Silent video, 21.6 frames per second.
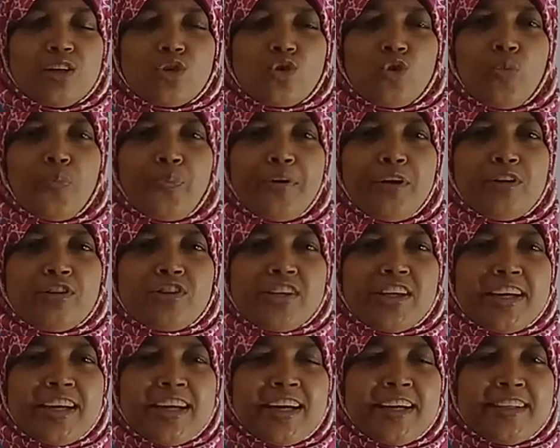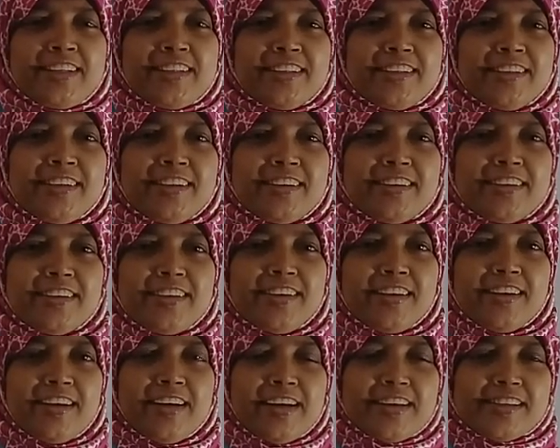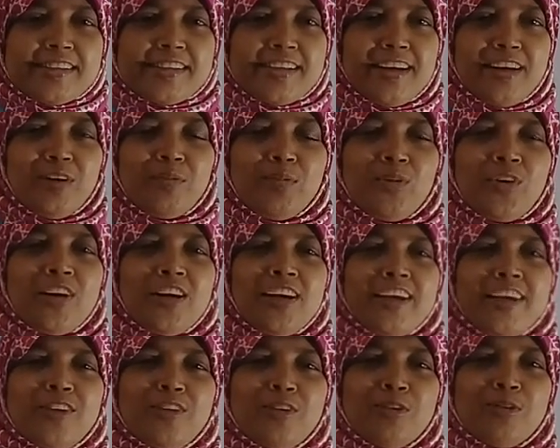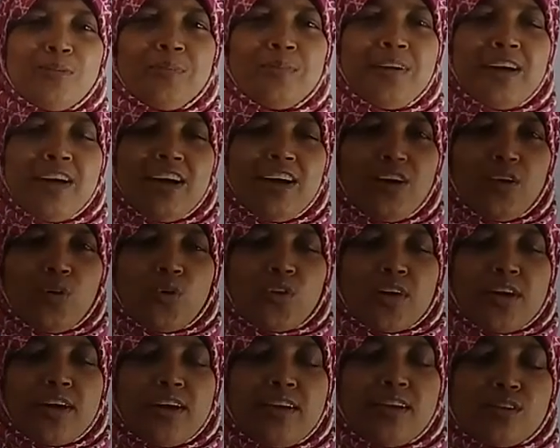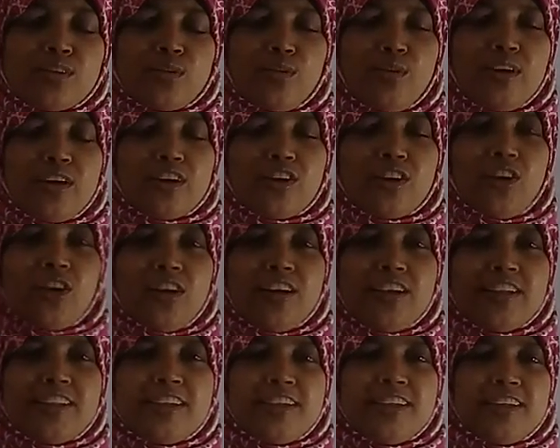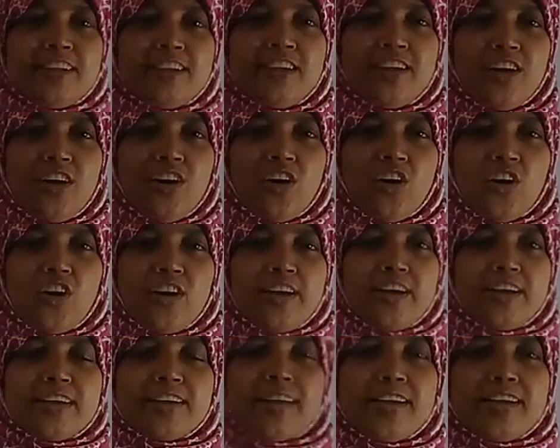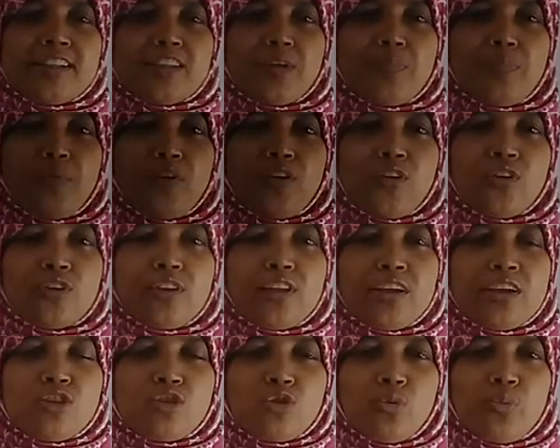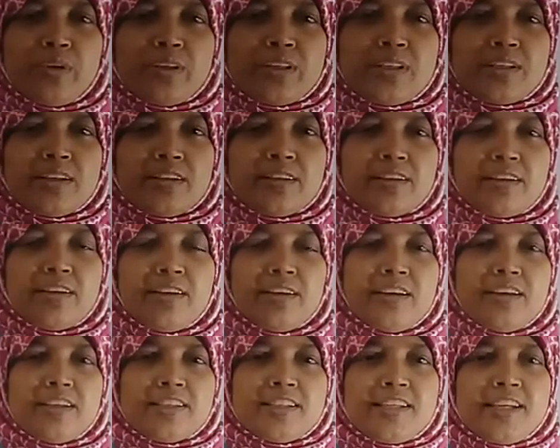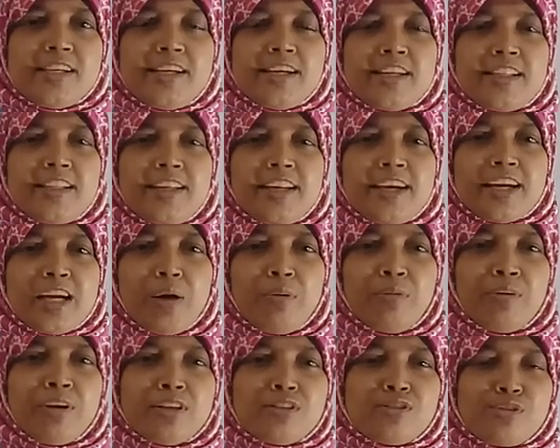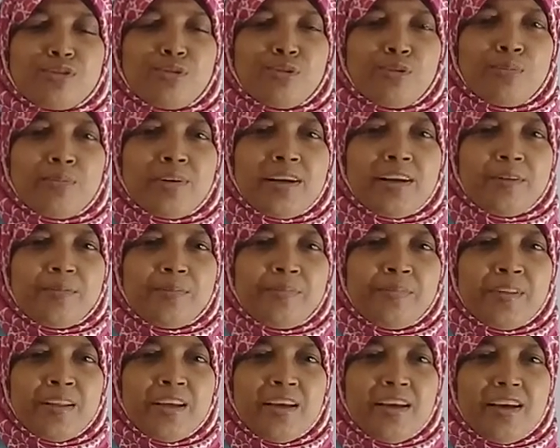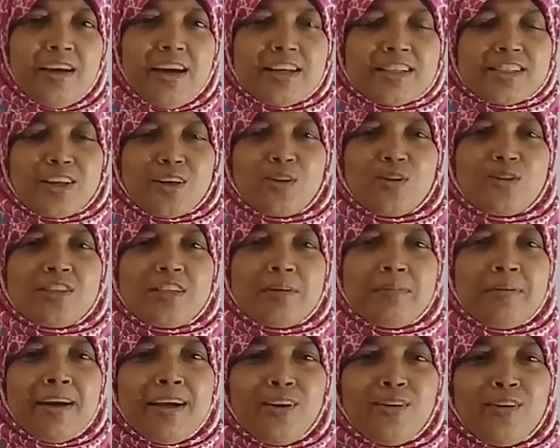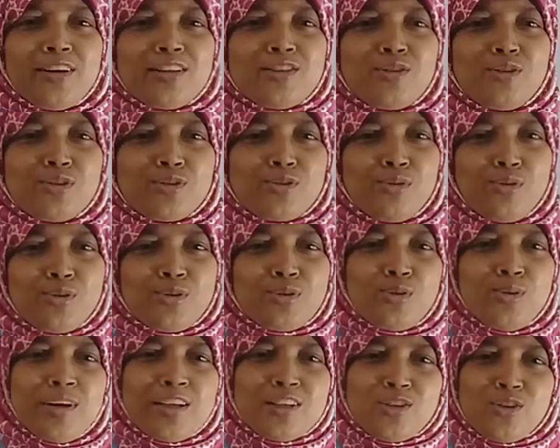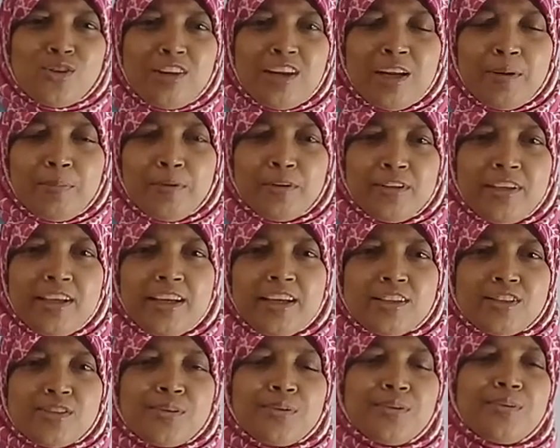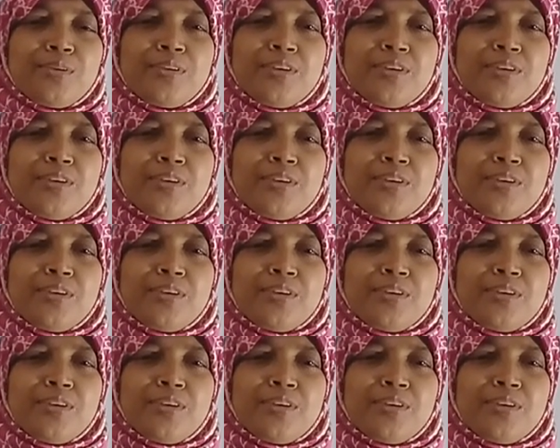সুপ্রিয় শিক্ষার্থী আসসালামু আলাইকুম রোটারি স্কুল অ্যান্ড কলেজে অনলাইন ক্লাসের পক্ষ থেকে শুভেচ্ছা শিক্ষার্থীরা কেমন আছো তোমরা আশা করছি ভালো আছো সুস্থ আছো নিরাপদেই আছো